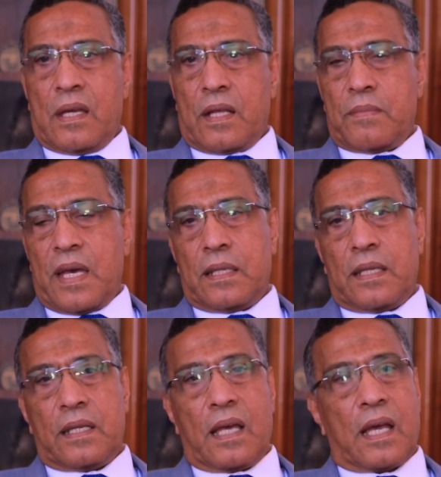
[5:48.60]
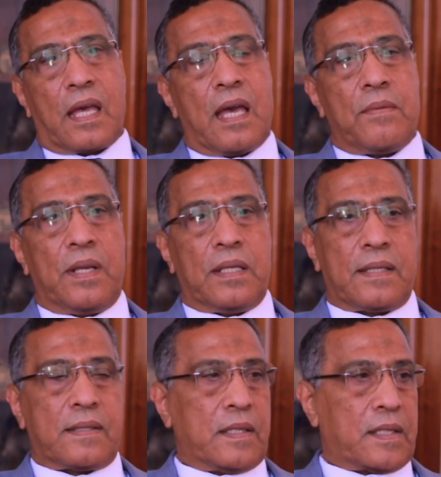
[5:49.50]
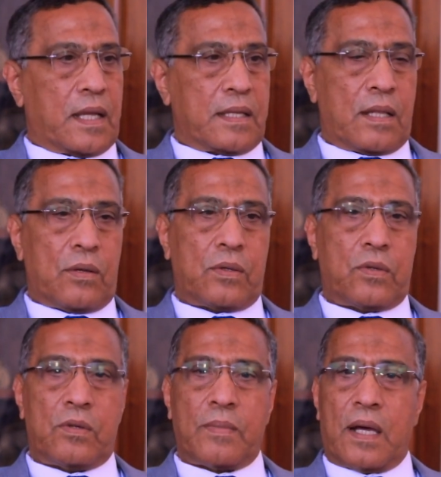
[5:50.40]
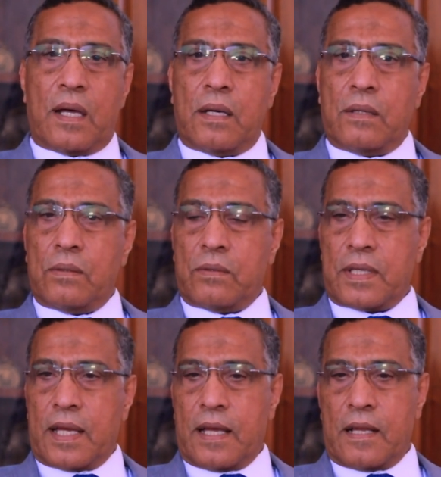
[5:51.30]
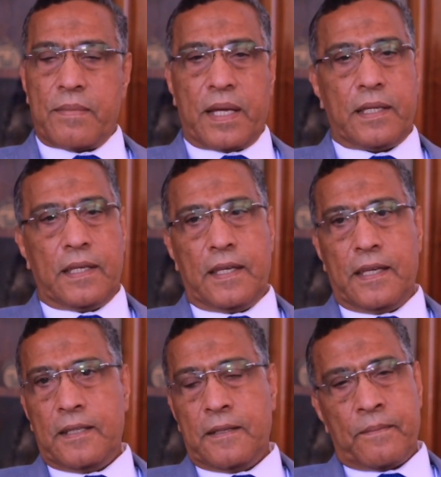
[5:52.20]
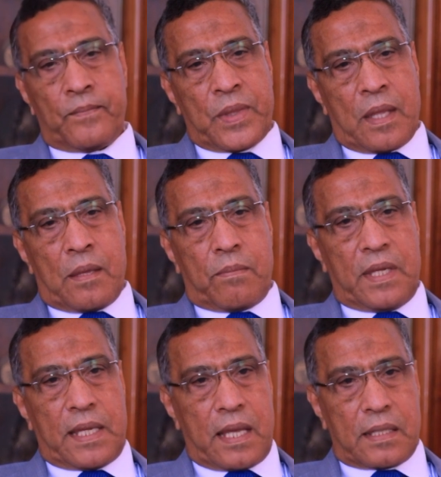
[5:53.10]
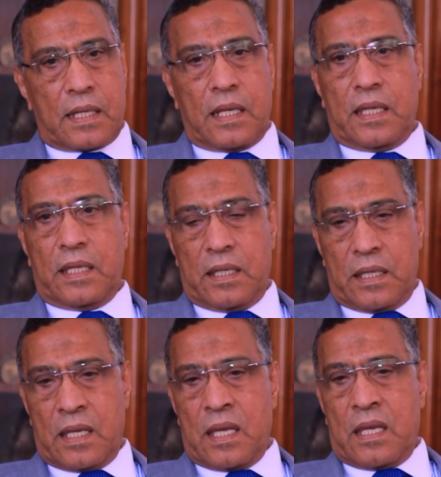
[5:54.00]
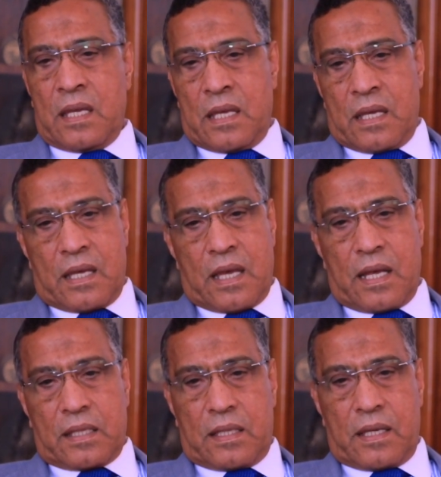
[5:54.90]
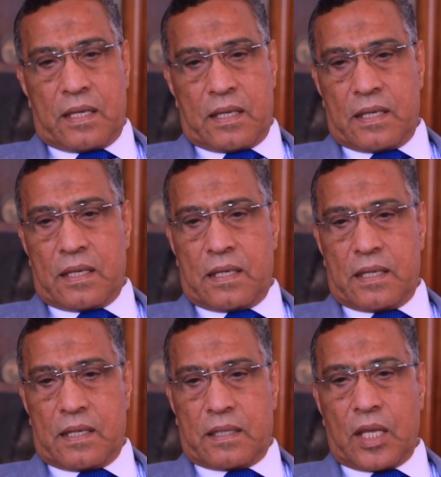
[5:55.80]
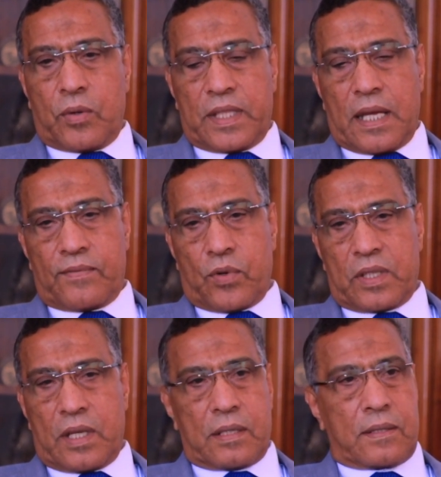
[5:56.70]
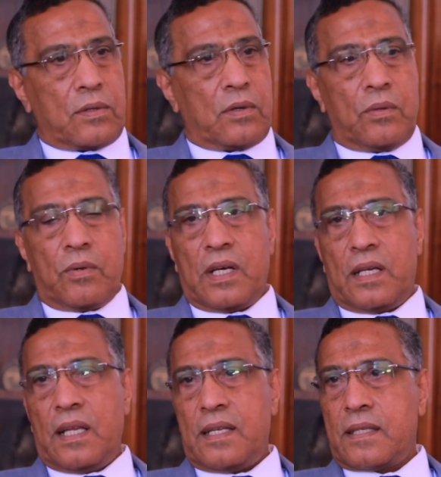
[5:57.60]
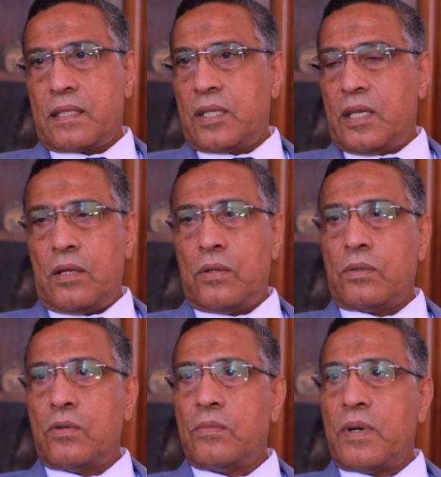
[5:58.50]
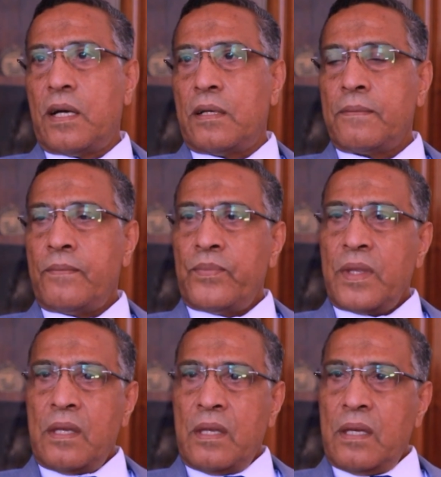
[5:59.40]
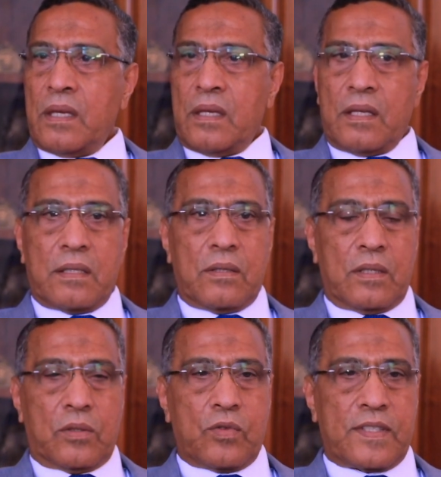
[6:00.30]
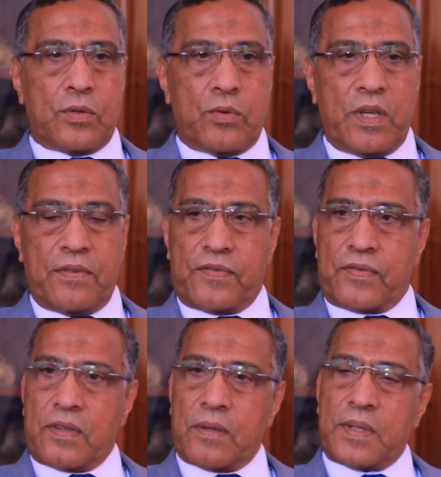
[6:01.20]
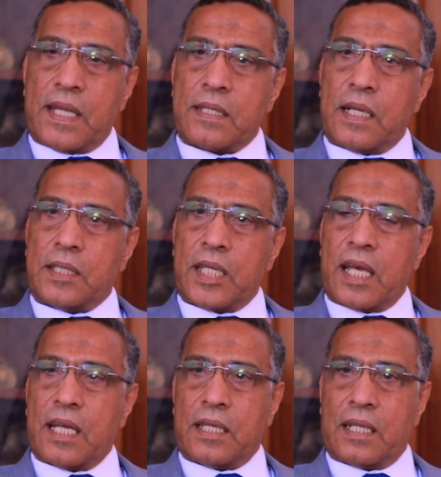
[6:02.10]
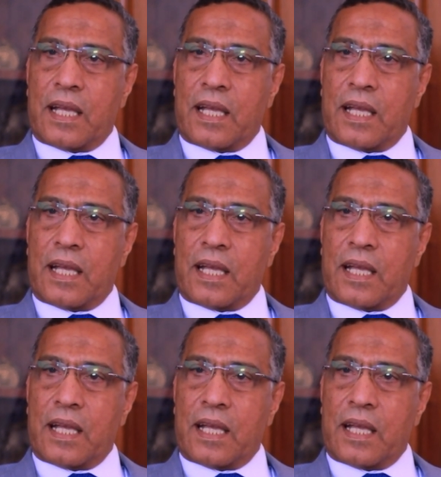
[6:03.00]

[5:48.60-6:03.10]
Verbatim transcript: رغم أننا قابلنا السيد رئيس الحكومة والوزراء المعنيين من أجل هذا التعويض عن فقدان الشغل ولاجت الحكومة آه، تسوف من أجل اتخاذ هذا